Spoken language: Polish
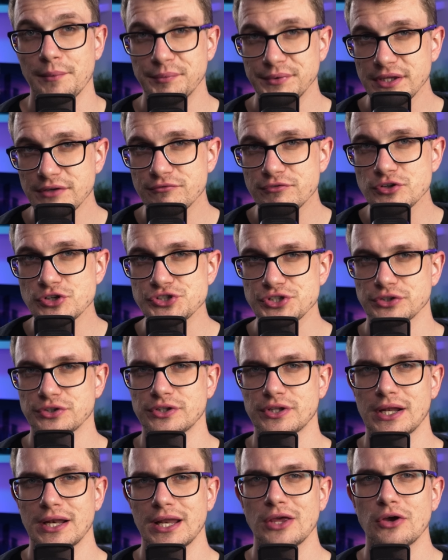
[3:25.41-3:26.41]
nie wyjść na
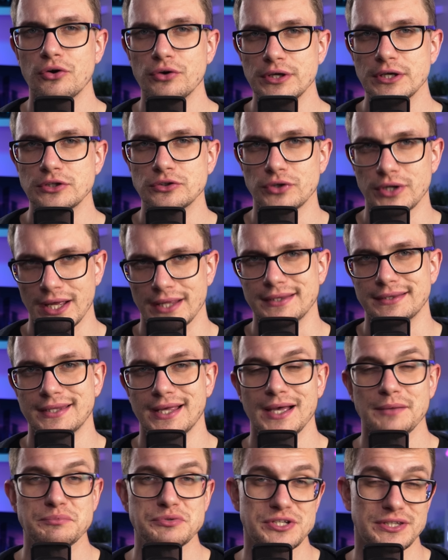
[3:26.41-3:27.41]
totalnego
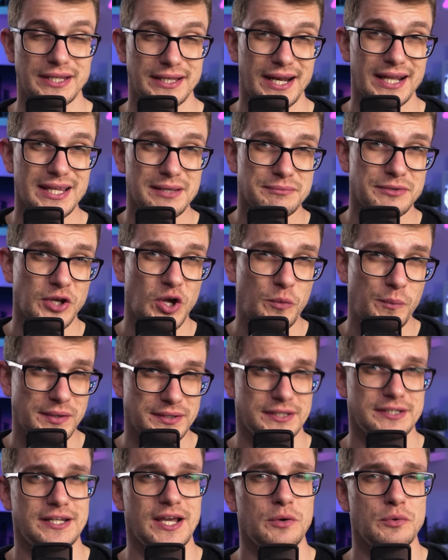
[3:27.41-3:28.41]
ignoranta, przed nagraniem tego
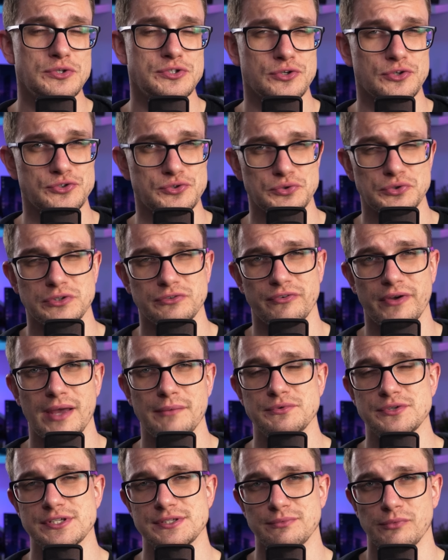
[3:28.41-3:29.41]
materiału skonsultowałem
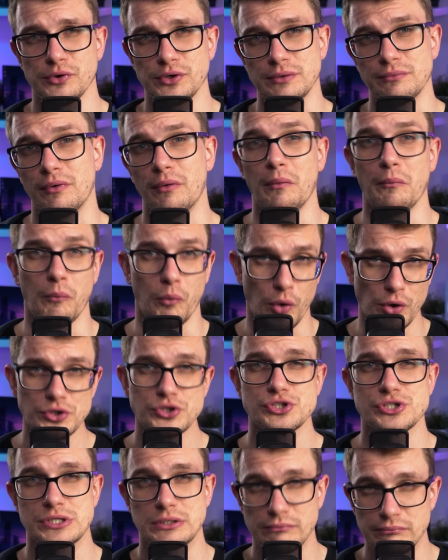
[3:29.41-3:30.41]
się z moim
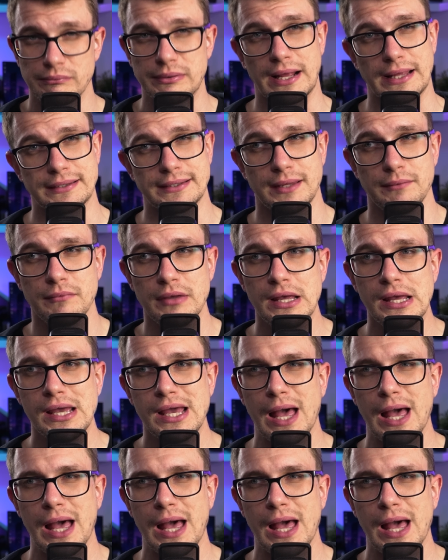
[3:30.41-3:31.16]
młodszym bratem,